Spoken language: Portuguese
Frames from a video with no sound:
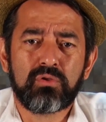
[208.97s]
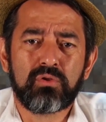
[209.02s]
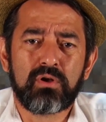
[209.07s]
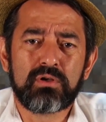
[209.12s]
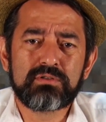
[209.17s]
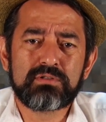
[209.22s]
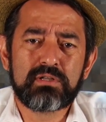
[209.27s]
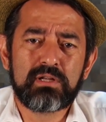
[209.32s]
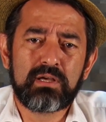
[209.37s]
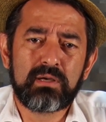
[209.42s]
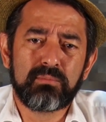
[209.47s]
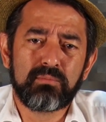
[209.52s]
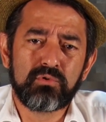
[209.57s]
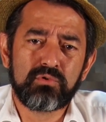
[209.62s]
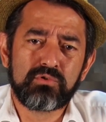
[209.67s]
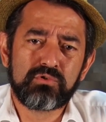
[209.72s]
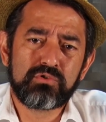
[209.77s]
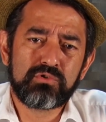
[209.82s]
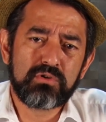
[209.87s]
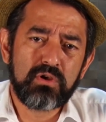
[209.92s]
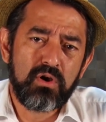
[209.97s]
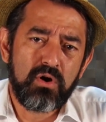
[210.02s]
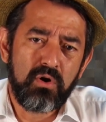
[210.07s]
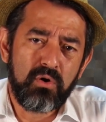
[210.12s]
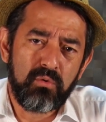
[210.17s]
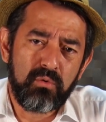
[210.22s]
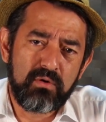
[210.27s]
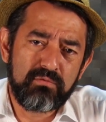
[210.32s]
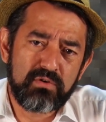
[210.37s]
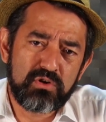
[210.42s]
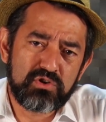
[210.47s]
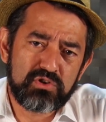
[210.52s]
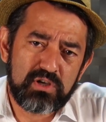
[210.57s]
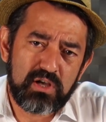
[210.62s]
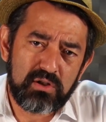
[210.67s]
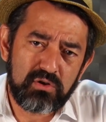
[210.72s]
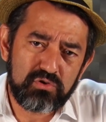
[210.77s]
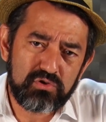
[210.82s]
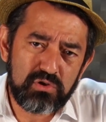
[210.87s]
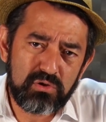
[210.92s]
Nós lemos o
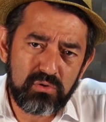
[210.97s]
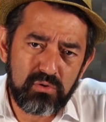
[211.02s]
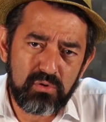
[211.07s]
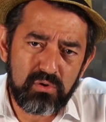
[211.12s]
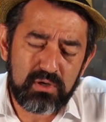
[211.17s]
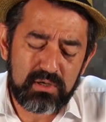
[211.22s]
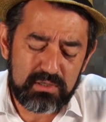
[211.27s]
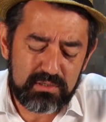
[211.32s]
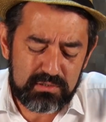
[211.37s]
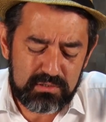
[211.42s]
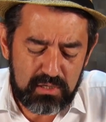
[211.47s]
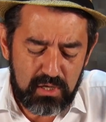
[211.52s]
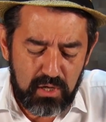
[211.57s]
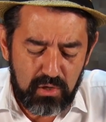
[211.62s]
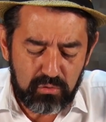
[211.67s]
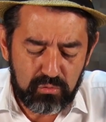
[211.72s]
Evangelho de Lucas,